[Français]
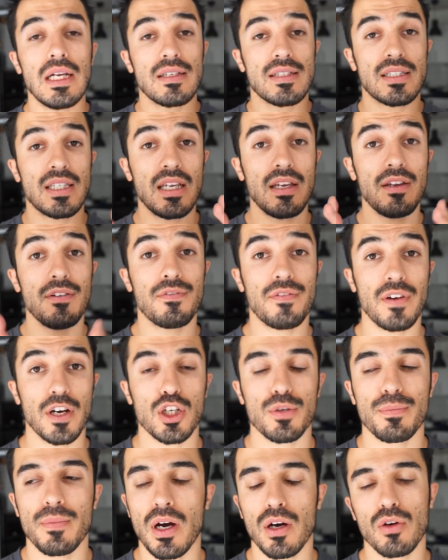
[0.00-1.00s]
C'est
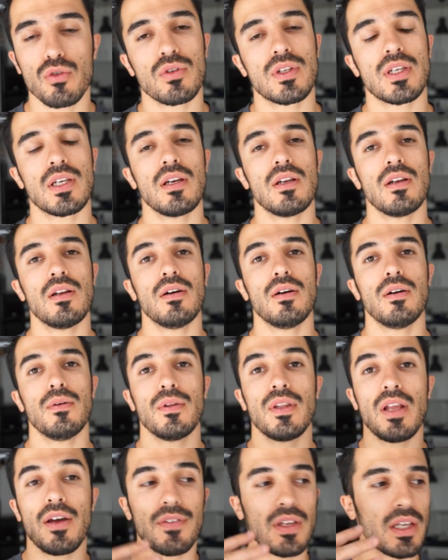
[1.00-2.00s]
vachement utile,
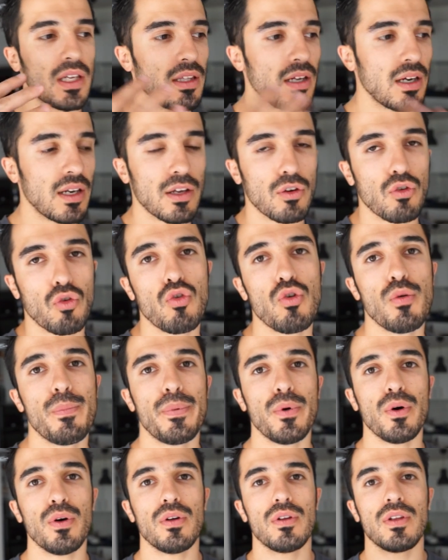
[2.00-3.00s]
naviguer dans les
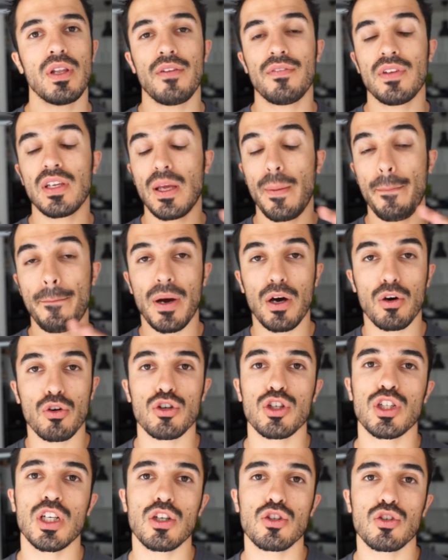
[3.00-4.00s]
groupes, naviguer par
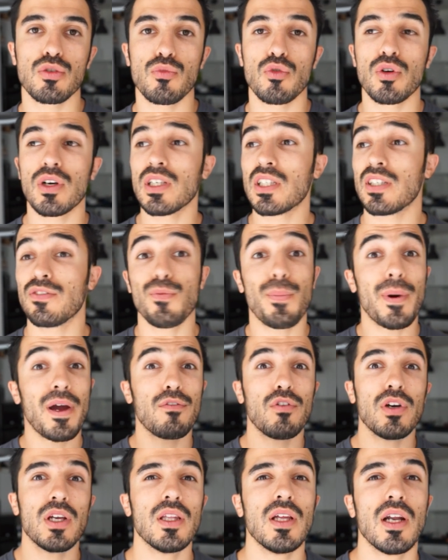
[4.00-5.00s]
recherche de mots-clés. Si vous
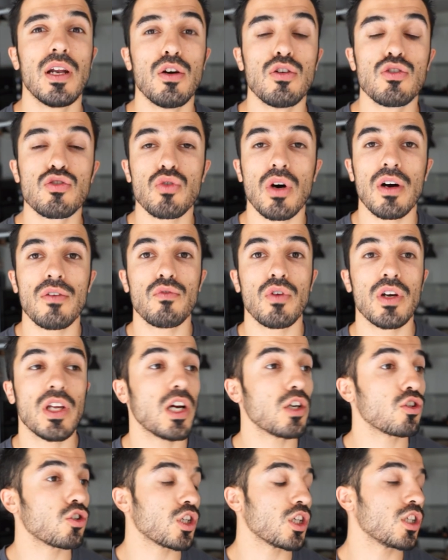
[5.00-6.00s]
prévoyez d'aller un jour en
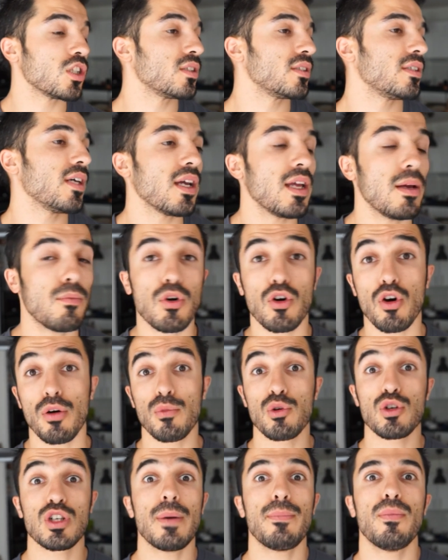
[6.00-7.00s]
voyage, j'en sais rien,
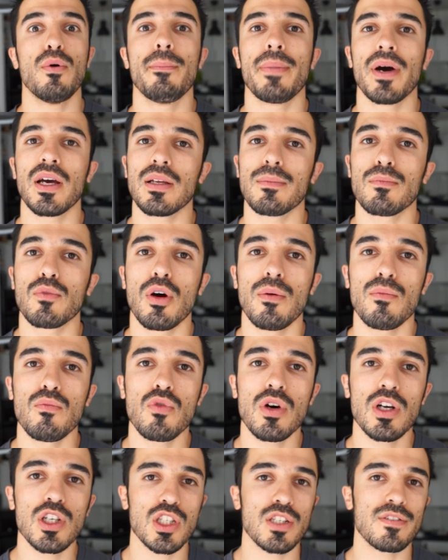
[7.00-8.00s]
comme au Japon par exemple, comme
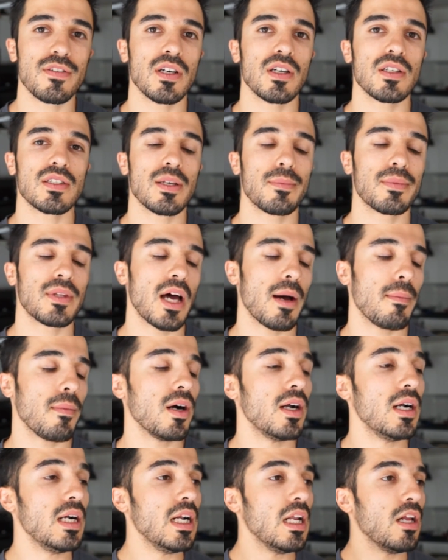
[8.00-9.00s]
moi j'y vais en
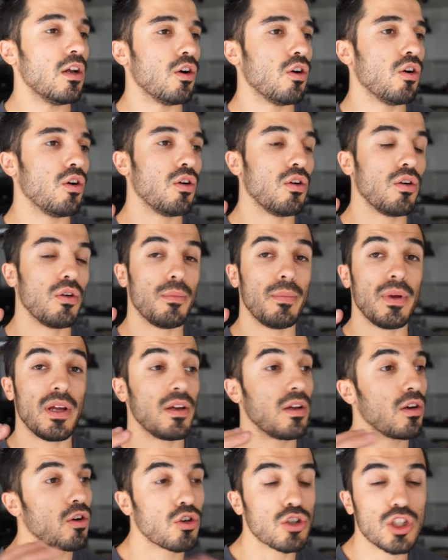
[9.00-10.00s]
septembre, euh,
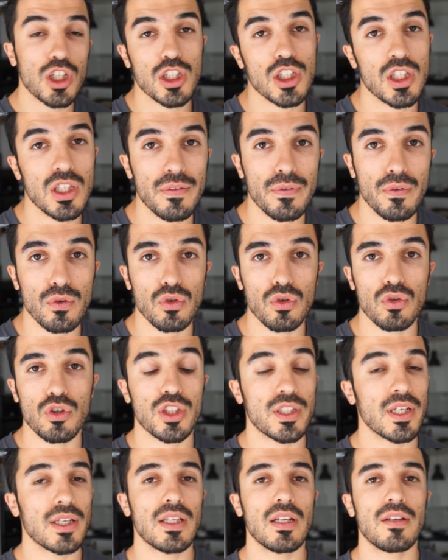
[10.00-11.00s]
ben, recherchez des photos de
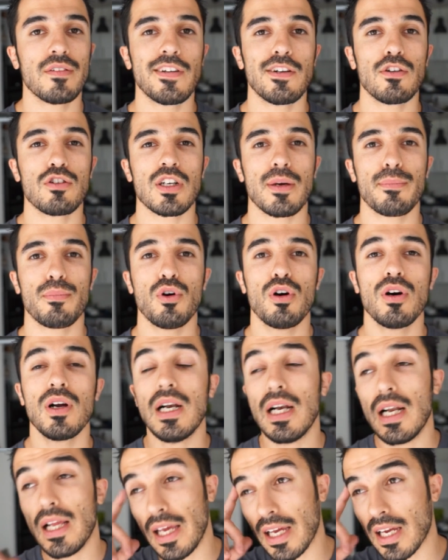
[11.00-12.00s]
certaines villes au Japon
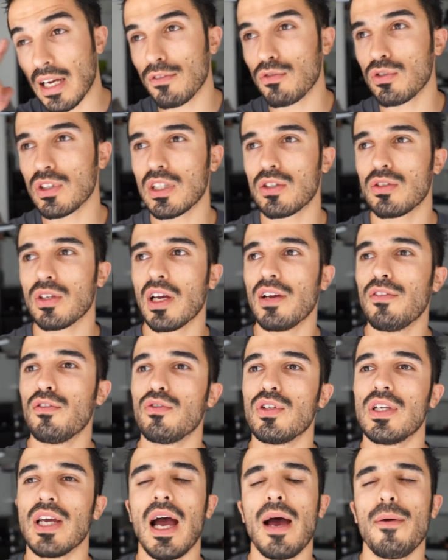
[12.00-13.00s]
et quand vous y serez, vous
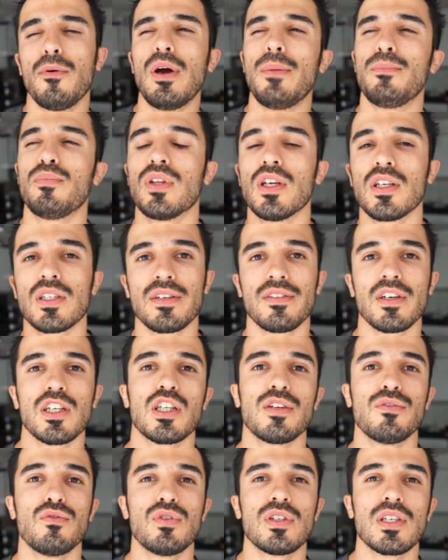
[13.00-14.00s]
vous direz Ah ouais, putain, c'est vrai,
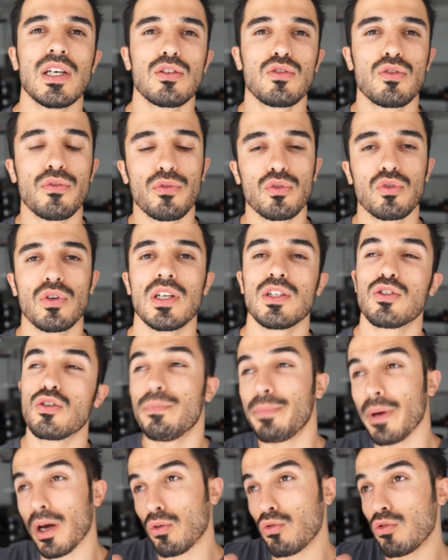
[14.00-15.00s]
j'ai vu ça, cette photo elle est
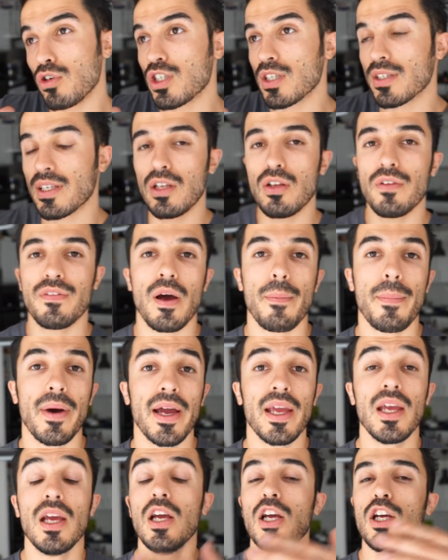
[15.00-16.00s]
super cool, j'ai essayez de faire
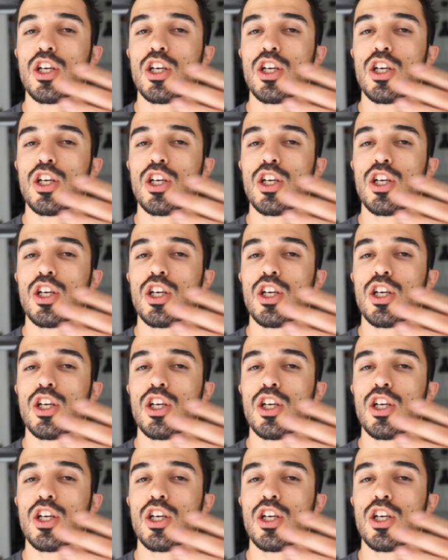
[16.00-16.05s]
pareil.